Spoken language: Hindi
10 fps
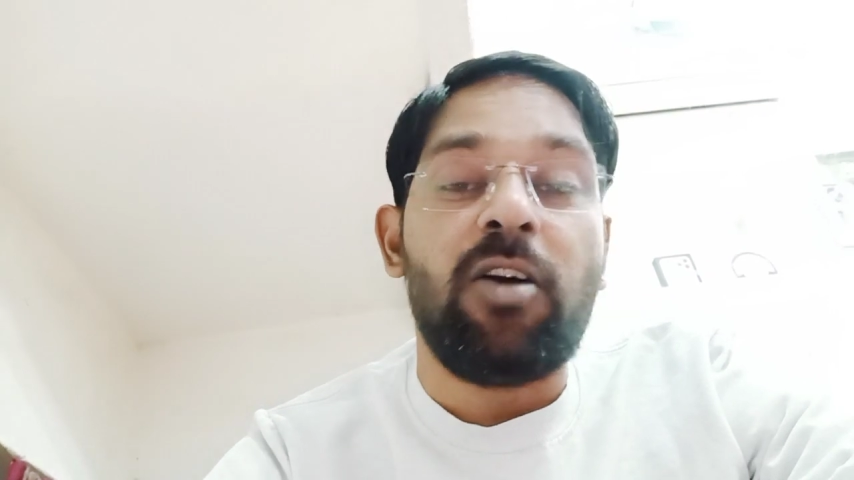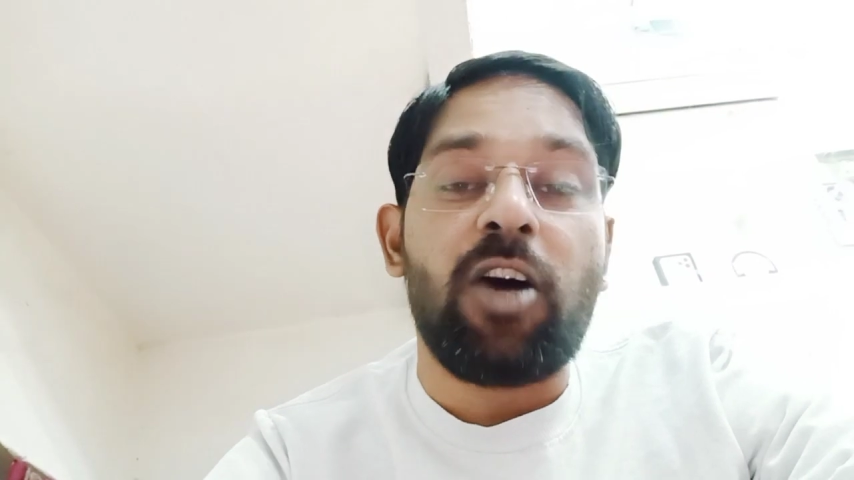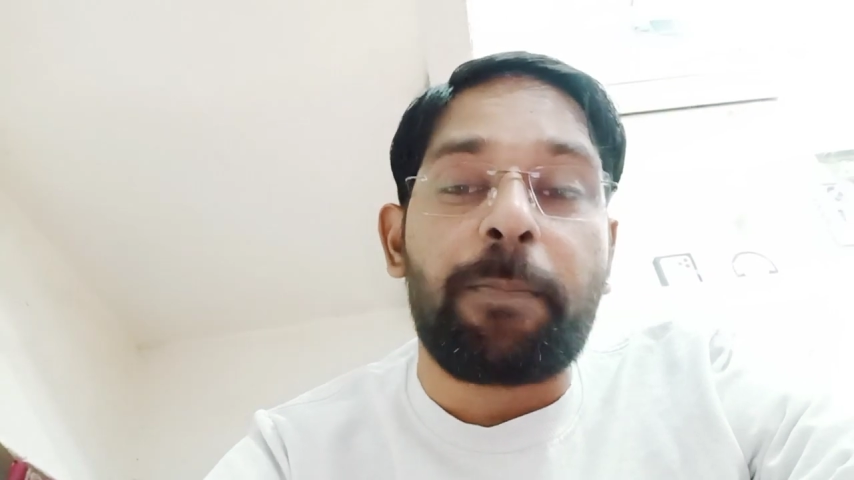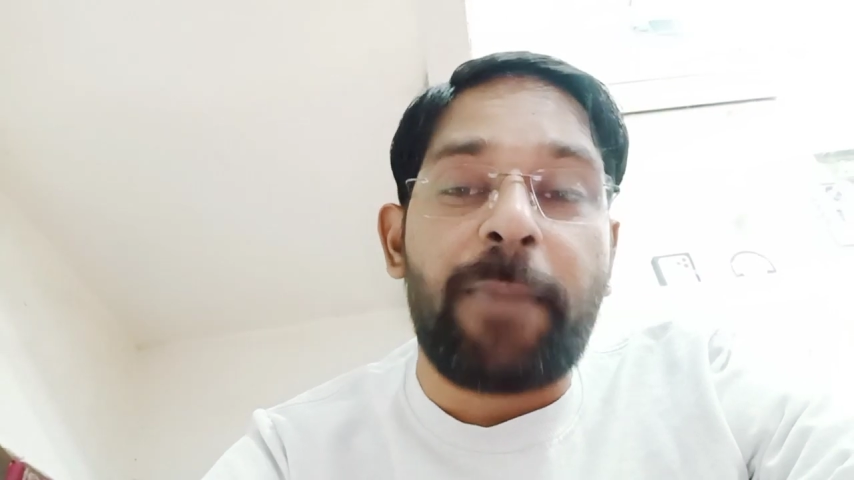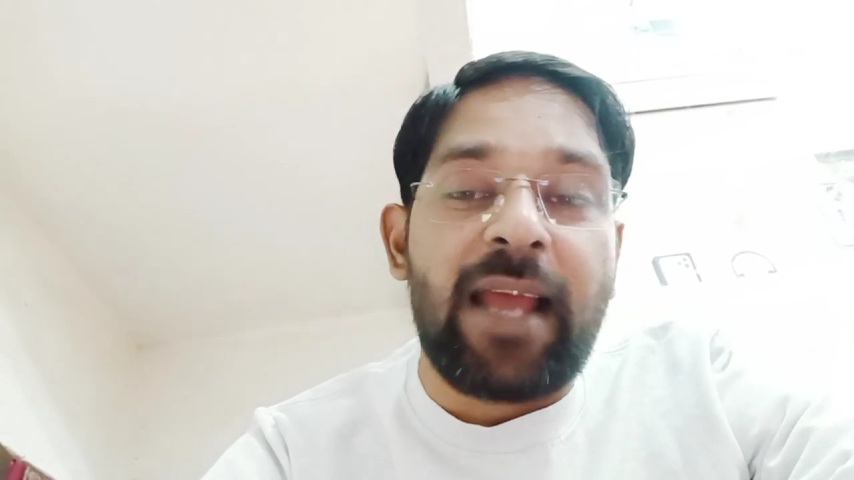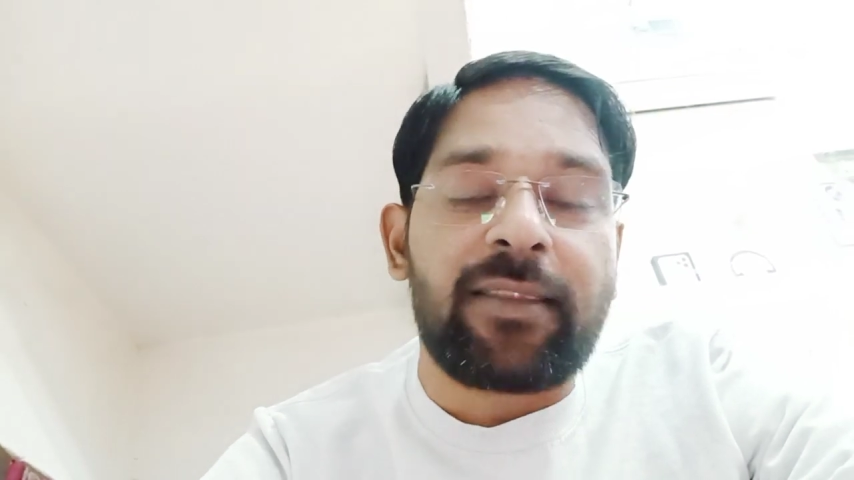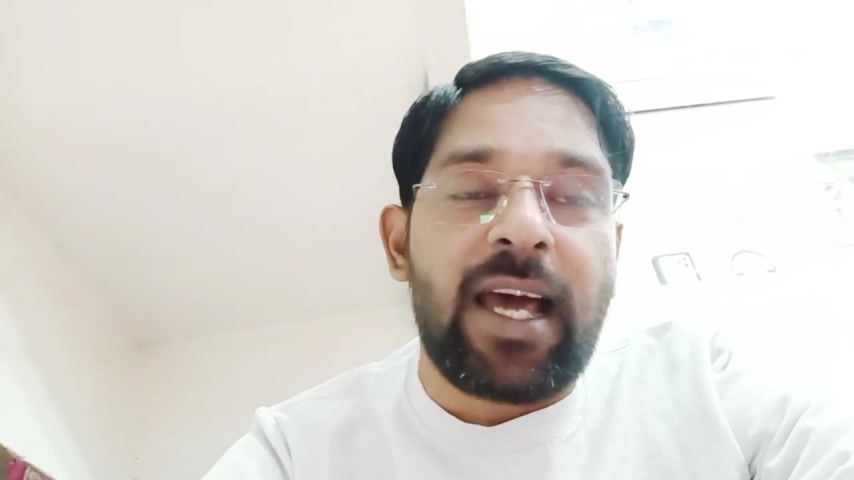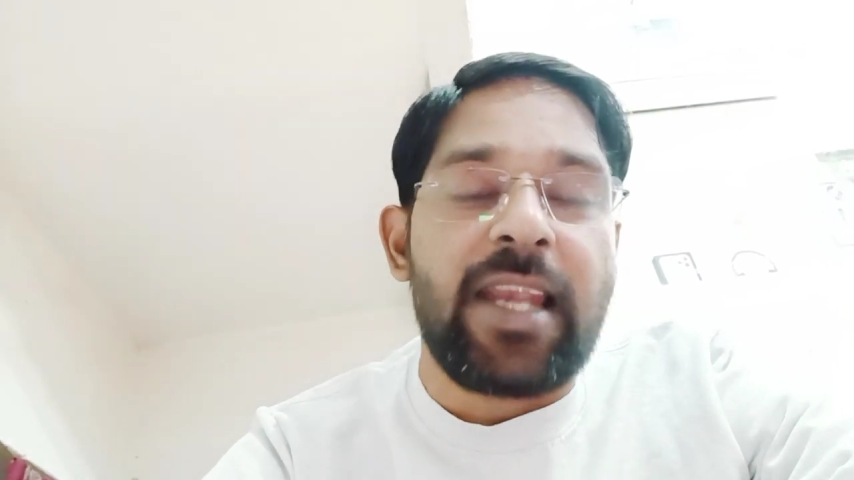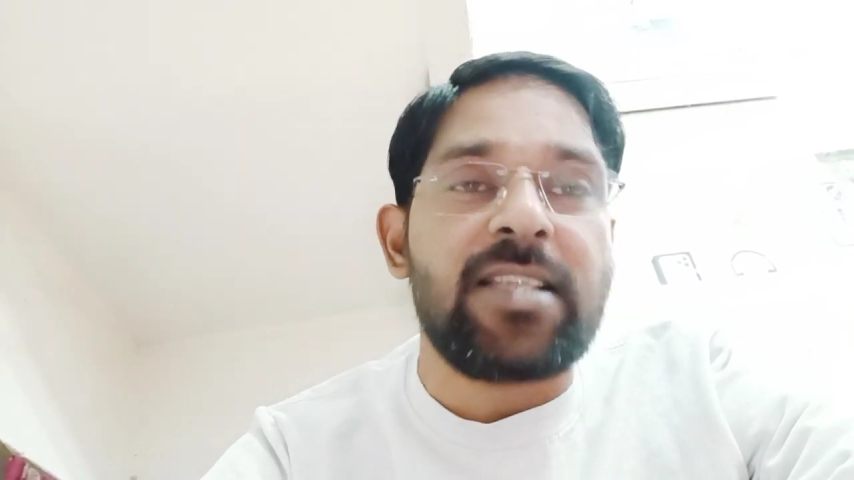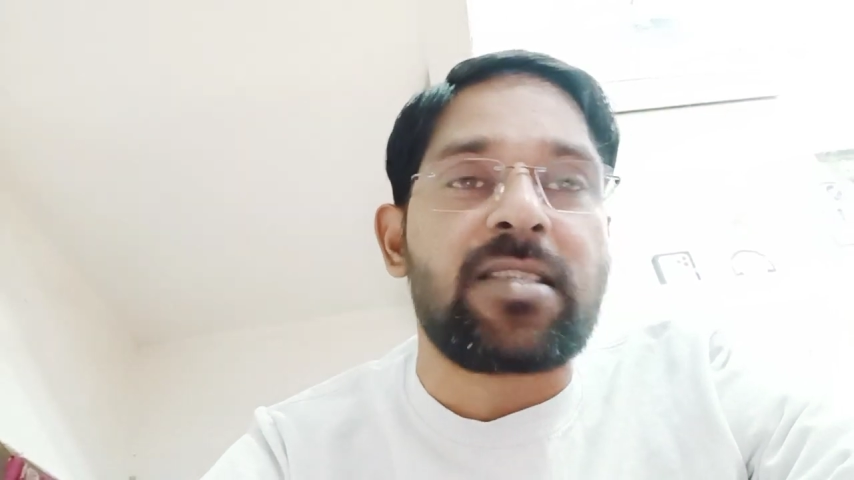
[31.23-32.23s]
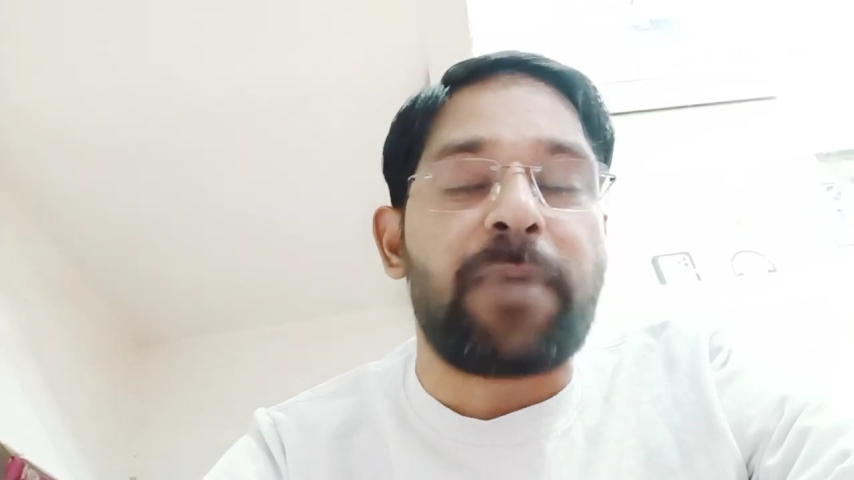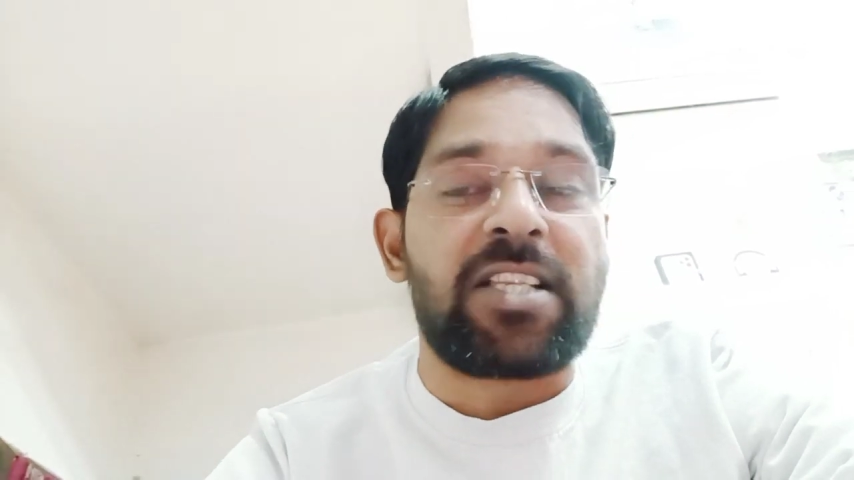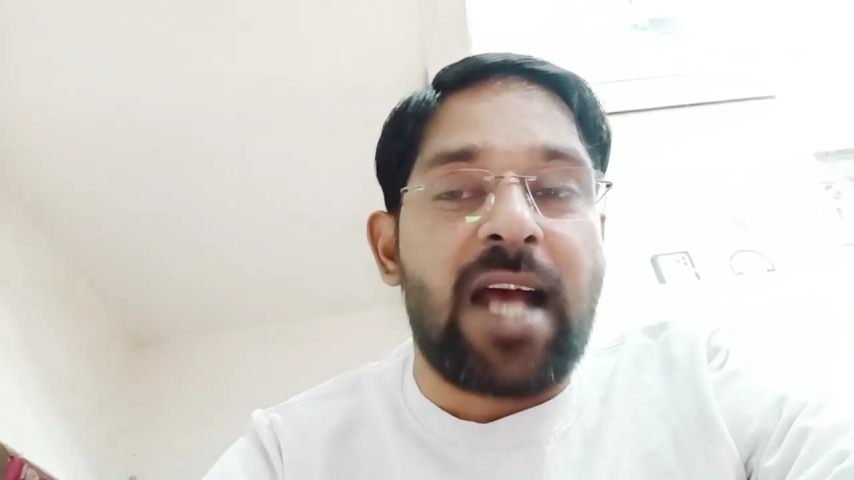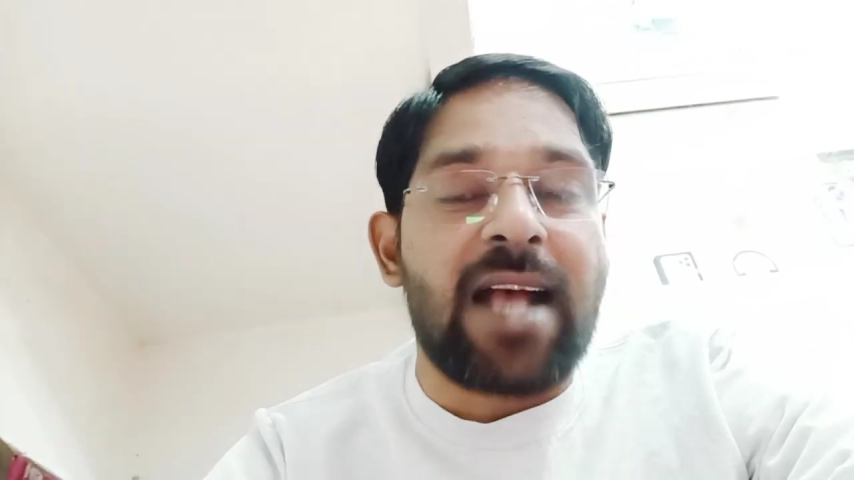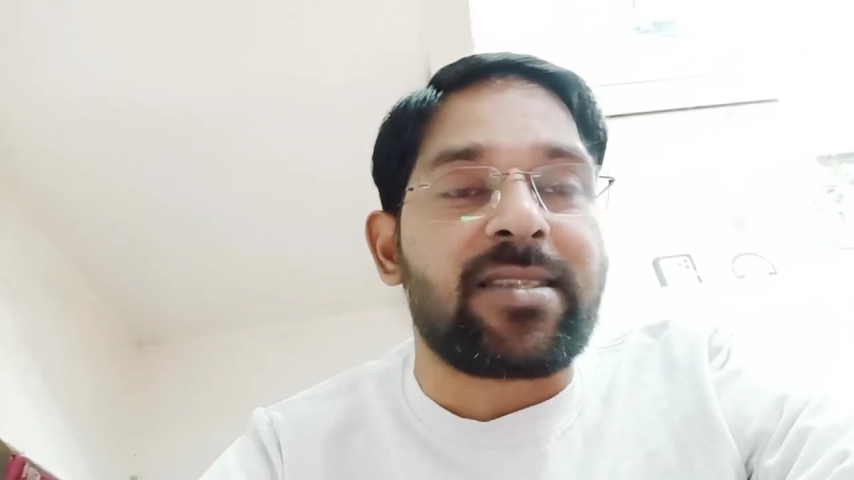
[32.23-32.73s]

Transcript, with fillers: और 45-50